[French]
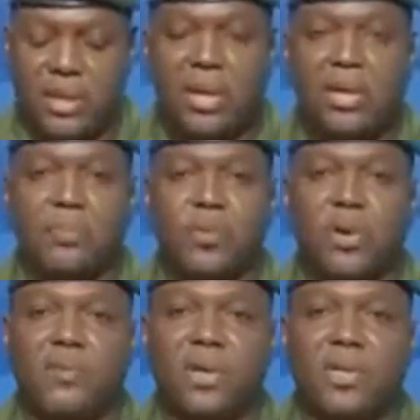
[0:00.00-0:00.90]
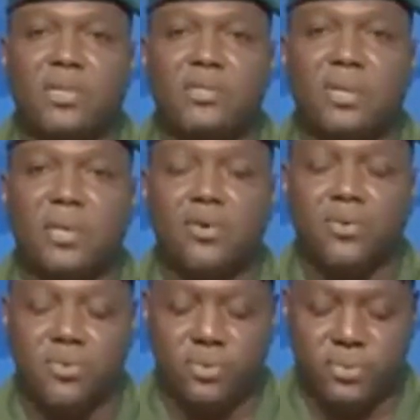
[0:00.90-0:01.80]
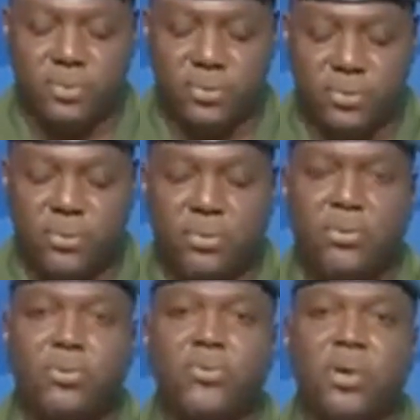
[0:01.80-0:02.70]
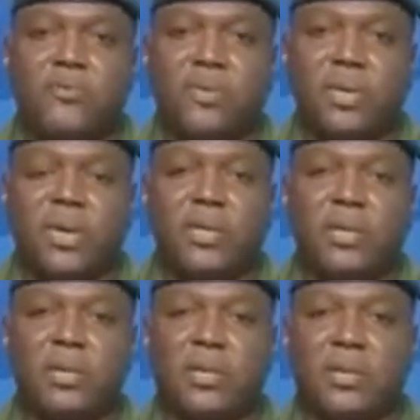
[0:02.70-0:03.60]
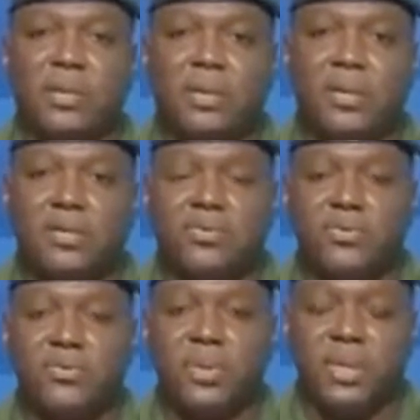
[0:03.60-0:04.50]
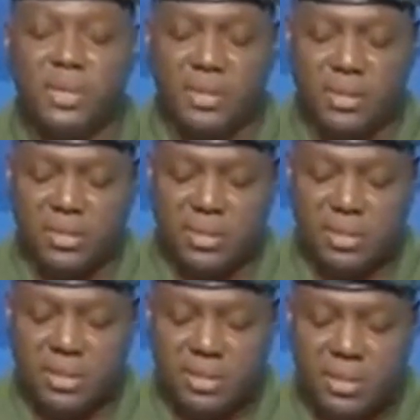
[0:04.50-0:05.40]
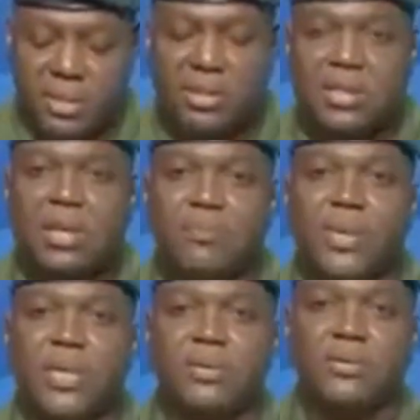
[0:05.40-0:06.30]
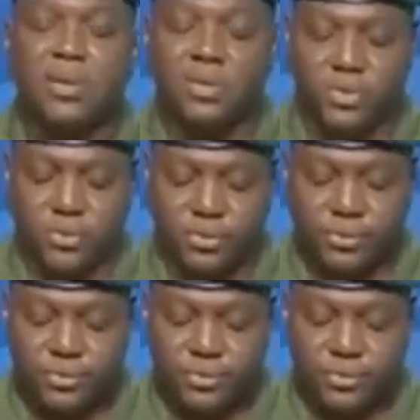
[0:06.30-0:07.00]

en rapport avec la CDAO, l'Union africaine, les Nations unies certains pays de la région.